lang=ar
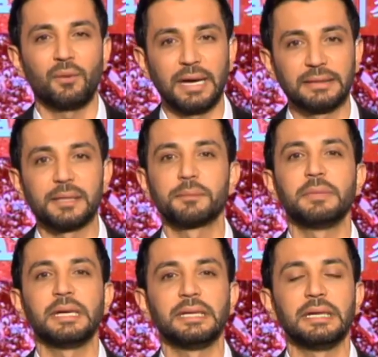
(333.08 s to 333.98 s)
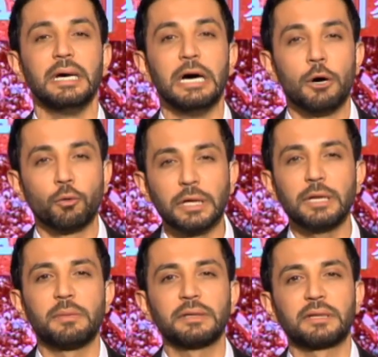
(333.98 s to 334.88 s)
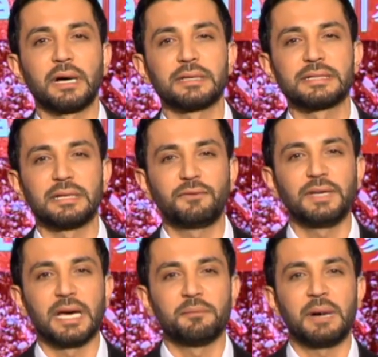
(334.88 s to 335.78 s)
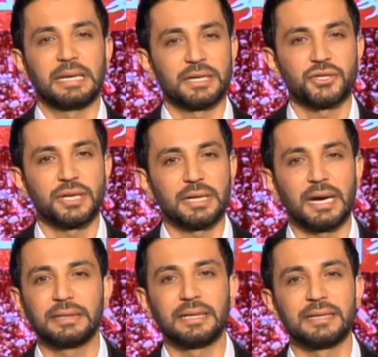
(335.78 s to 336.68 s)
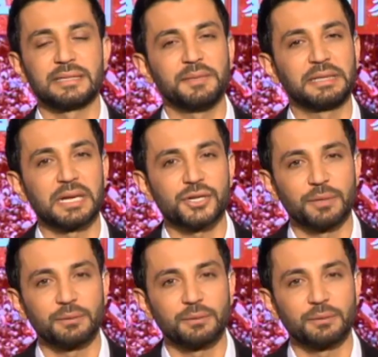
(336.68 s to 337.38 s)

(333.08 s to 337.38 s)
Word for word: وعين الرماني وكل منطقه نزلت فيها ام على الشارع هيدا لازم يترجم